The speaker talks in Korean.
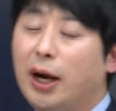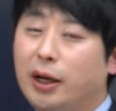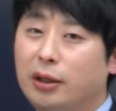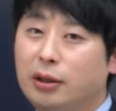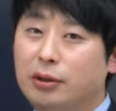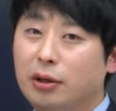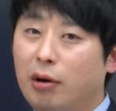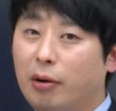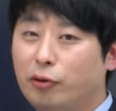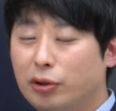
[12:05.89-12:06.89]
아이들은요.
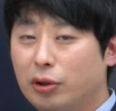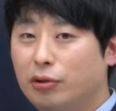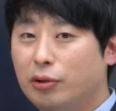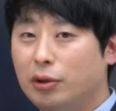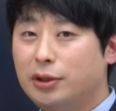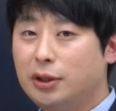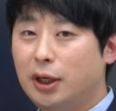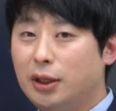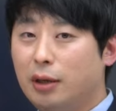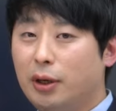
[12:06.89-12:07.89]
6개월, 6개월
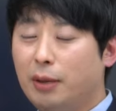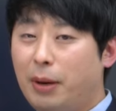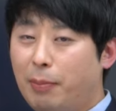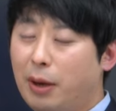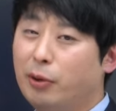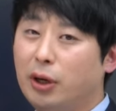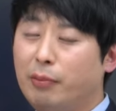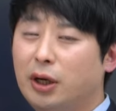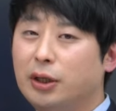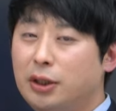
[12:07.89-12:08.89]
지날 때마다 팍팍
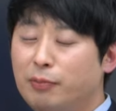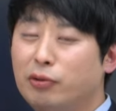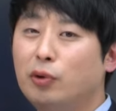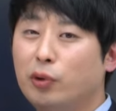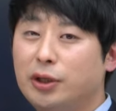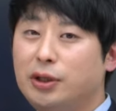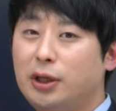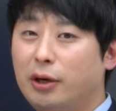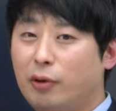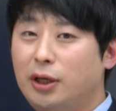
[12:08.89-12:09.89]
변합니다. 질풍노도의
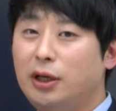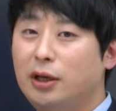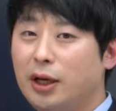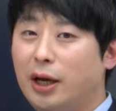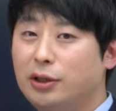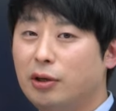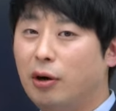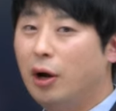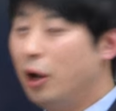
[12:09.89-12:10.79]
시기가 괜히 있는 게 아니죠.